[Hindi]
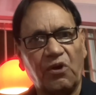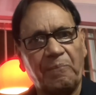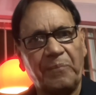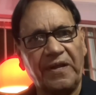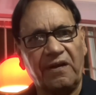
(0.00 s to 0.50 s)

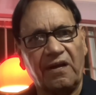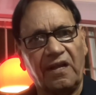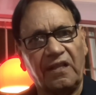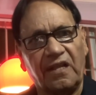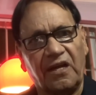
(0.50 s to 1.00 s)
अपने
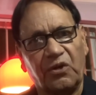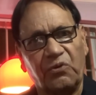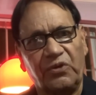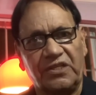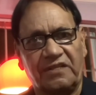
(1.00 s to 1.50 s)
ख़ानदान को
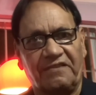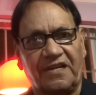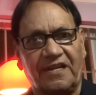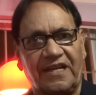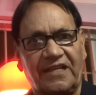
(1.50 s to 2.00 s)
ही
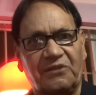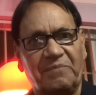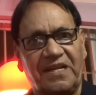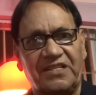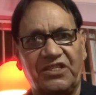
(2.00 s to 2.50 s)
संवारना है तो
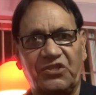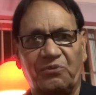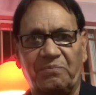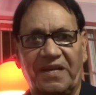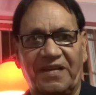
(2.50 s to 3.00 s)
मेरे अजीज़ों
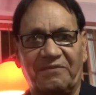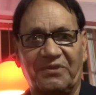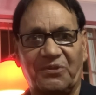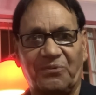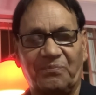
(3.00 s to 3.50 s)
मेरे
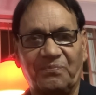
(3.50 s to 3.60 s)
हमवतनों